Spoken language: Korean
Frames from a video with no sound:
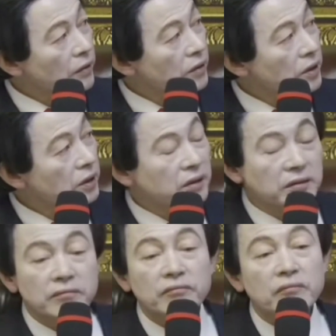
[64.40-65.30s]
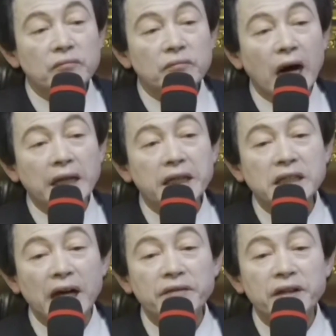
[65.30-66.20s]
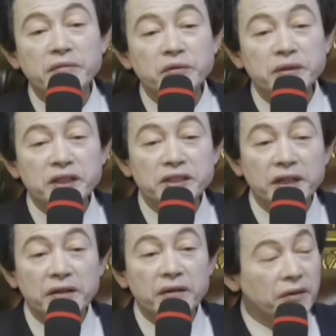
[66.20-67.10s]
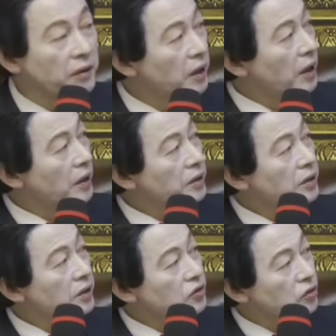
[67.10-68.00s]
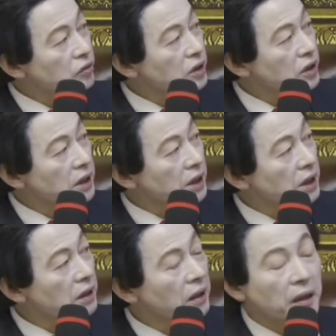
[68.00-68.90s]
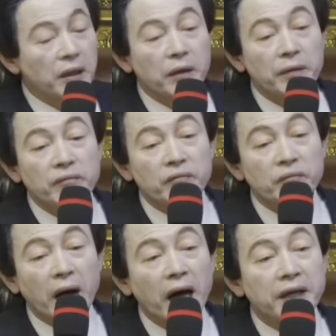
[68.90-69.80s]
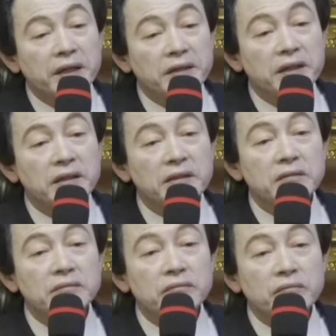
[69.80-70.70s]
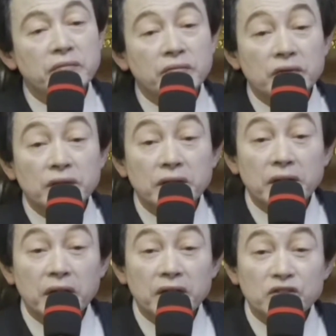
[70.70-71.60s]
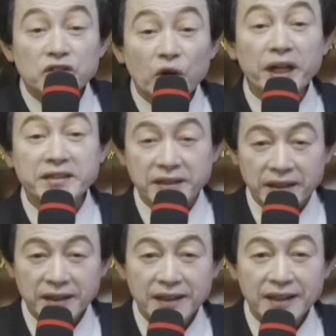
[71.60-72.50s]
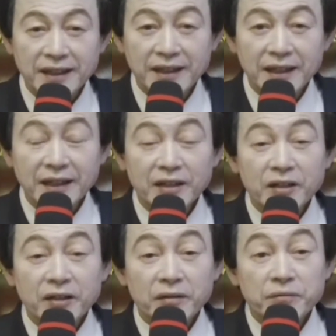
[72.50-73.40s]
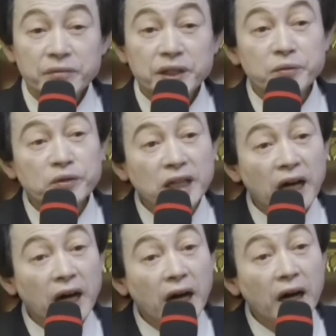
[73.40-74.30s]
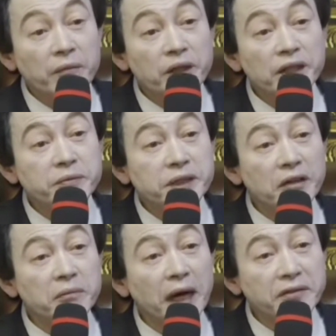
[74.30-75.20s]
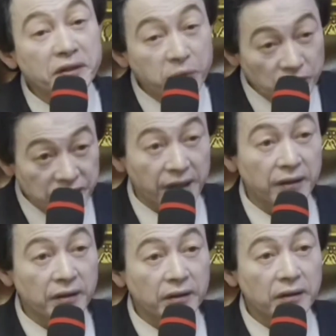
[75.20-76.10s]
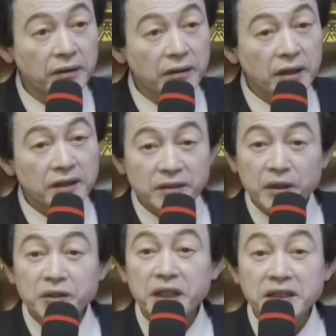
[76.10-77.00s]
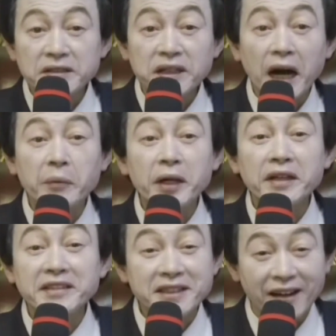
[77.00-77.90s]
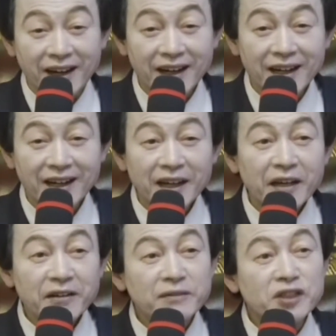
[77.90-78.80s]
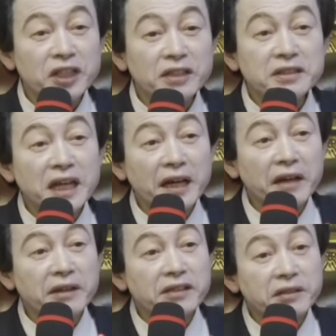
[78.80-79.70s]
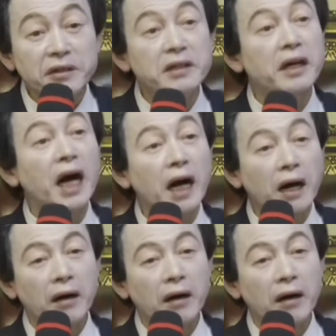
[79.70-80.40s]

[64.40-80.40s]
이거는 말이 안 되는 부분이 있어요. 이 중력이 바위를 쪼개서 미분자, 미립자로 만들어 보세요. 그러면 어떻게 되죠? 가볍겠죠? 그러면 전자에 의해서 끌려가.